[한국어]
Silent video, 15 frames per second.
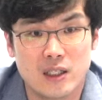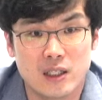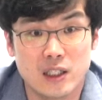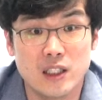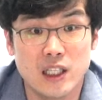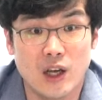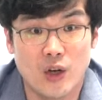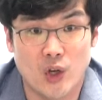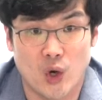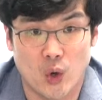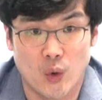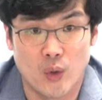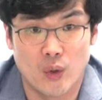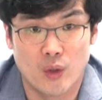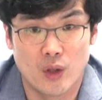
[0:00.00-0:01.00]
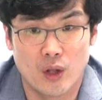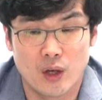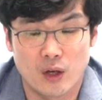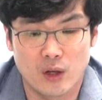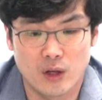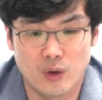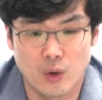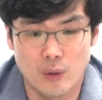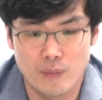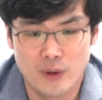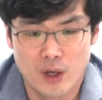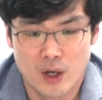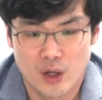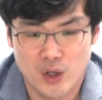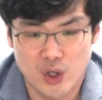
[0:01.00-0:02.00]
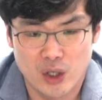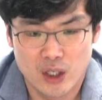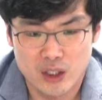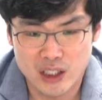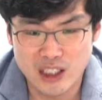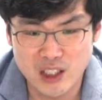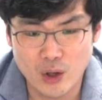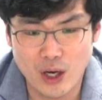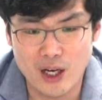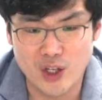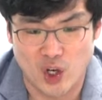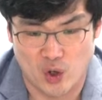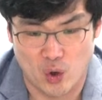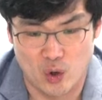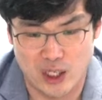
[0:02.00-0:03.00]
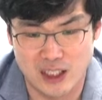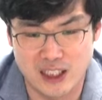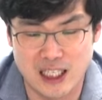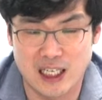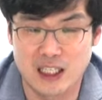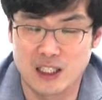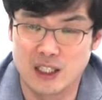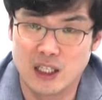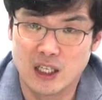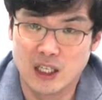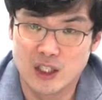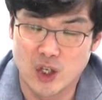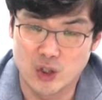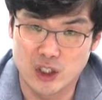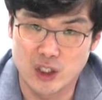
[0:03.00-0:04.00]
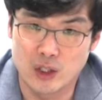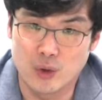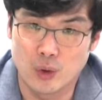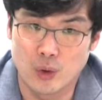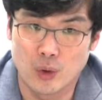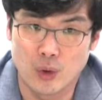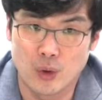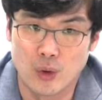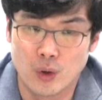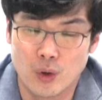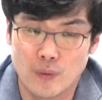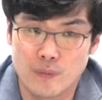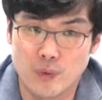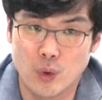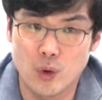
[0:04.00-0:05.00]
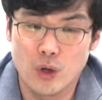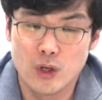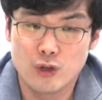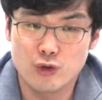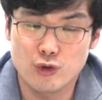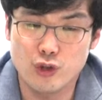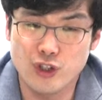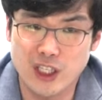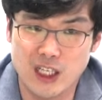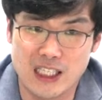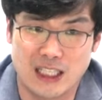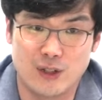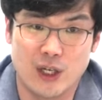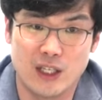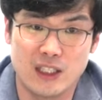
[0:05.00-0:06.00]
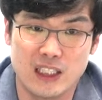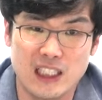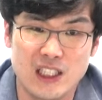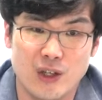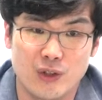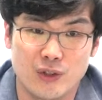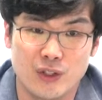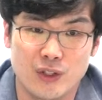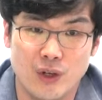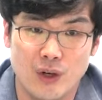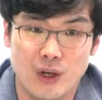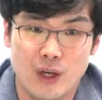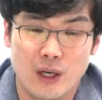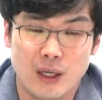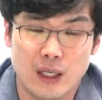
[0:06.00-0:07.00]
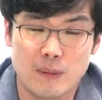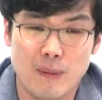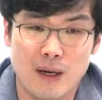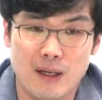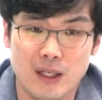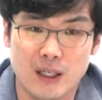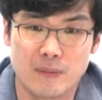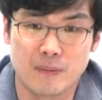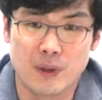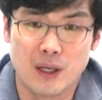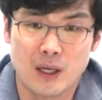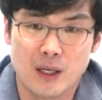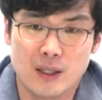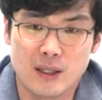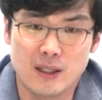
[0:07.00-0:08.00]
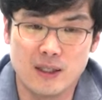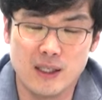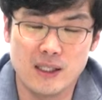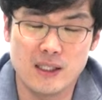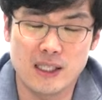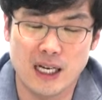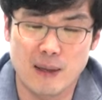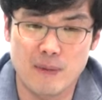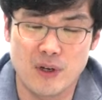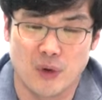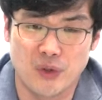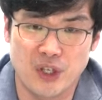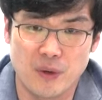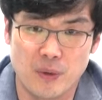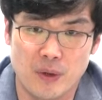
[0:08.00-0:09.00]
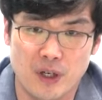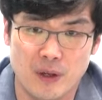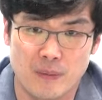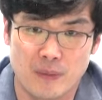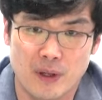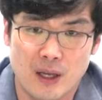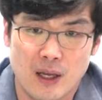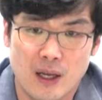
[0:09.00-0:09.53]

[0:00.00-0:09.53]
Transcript: 신이에요, 결혼. 그리고 신성한 결혼을 상징하는 여신이고 또 출산을 장려하는 신이거든요. 그만큼 그리스 사람들이 어떻게 보면은